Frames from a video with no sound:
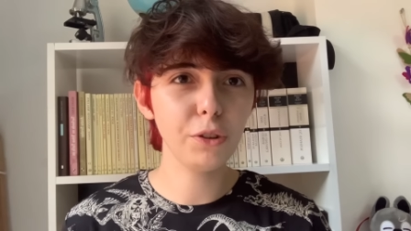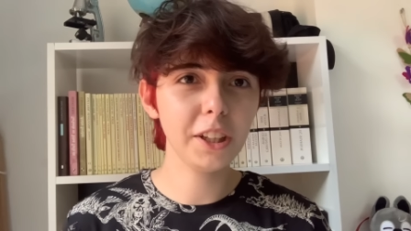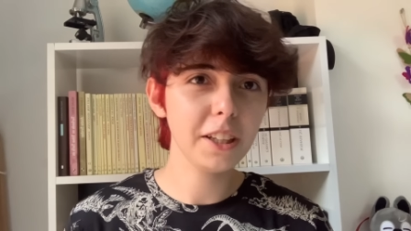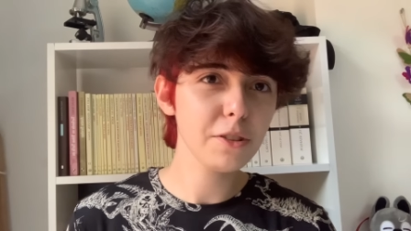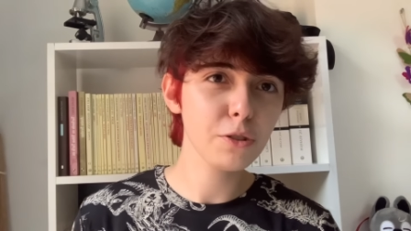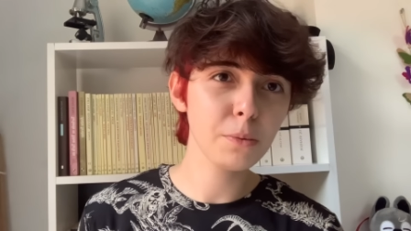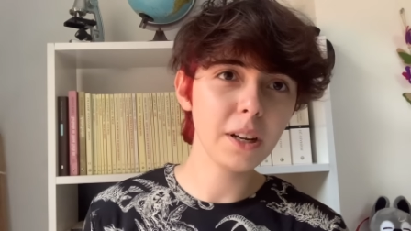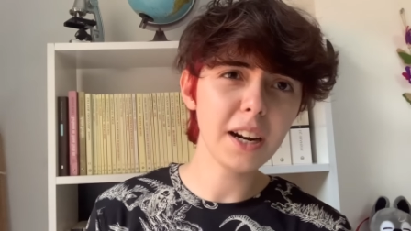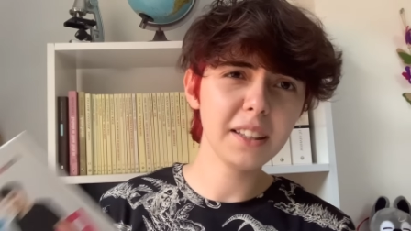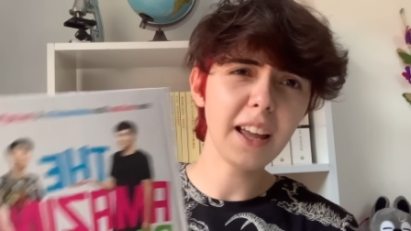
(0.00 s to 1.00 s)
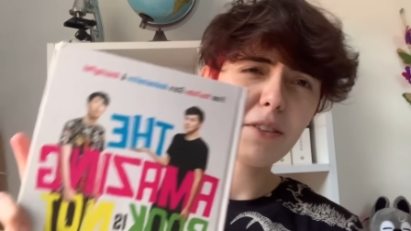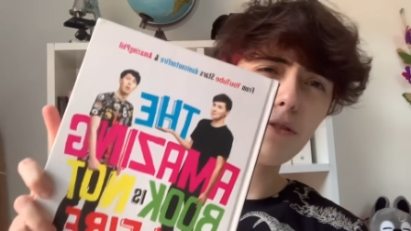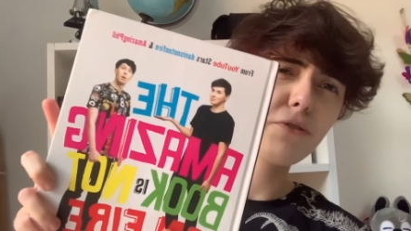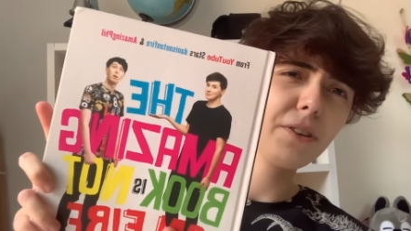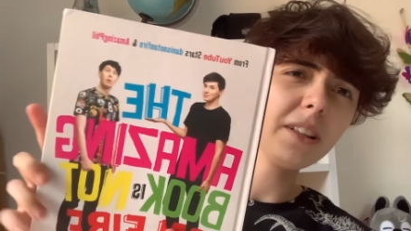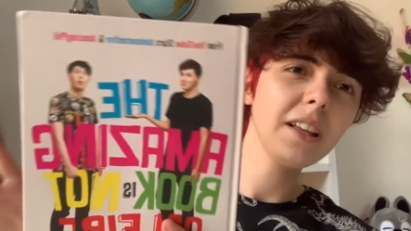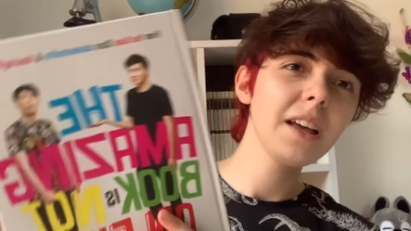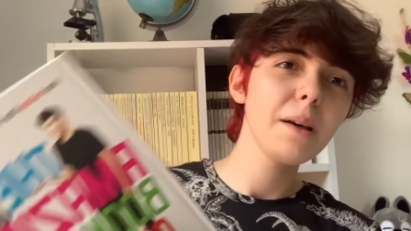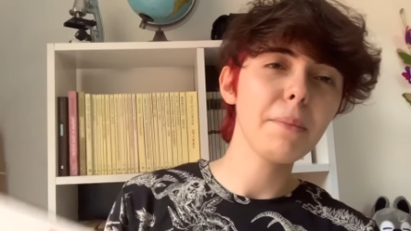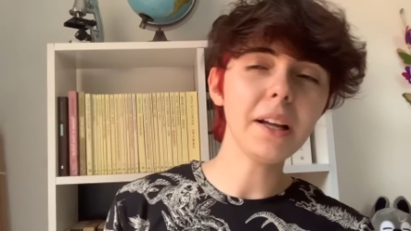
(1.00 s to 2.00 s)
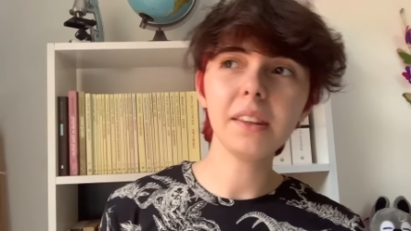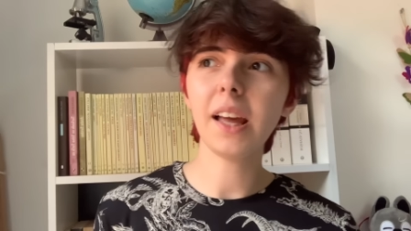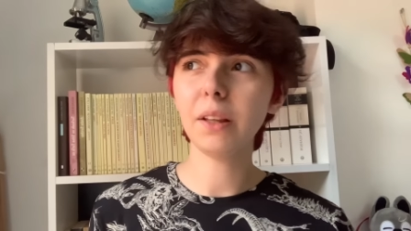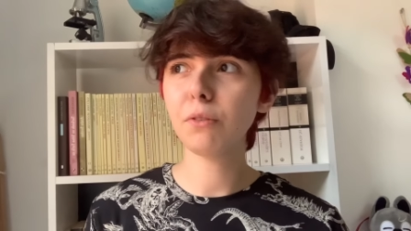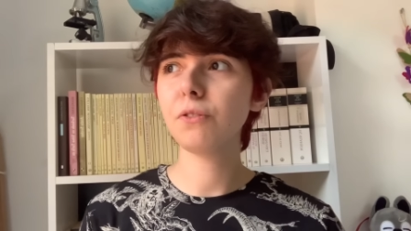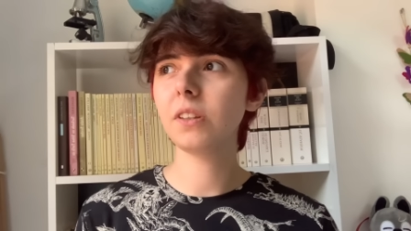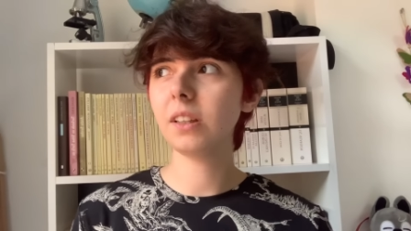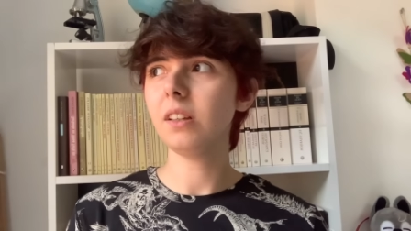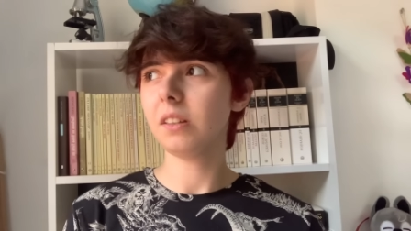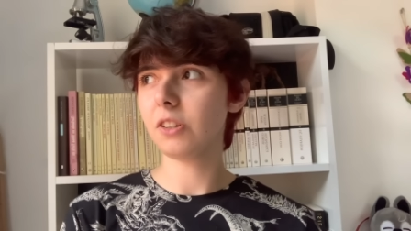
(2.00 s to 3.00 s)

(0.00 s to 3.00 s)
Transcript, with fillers: İngiliz YouTuber'lar Dan ve Phil. Ben Dan ve Phil'i